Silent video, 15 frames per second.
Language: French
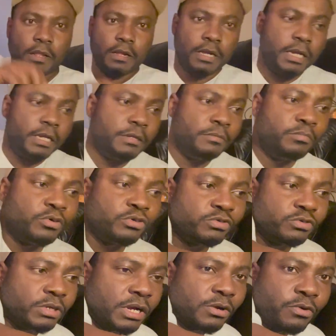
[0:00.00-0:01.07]
Allez,
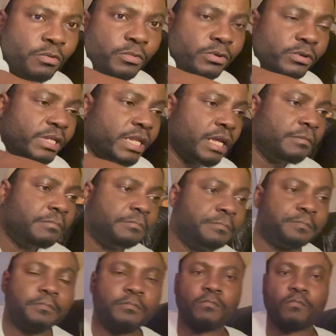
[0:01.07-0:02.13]
bonjour la communauté.
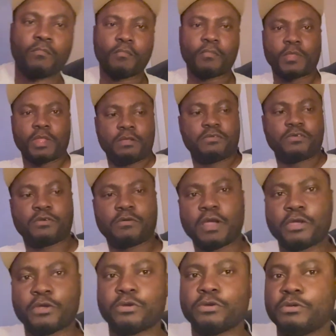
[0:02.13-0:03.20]
Je crois
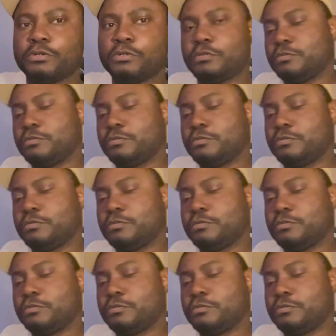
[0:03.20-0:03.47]
que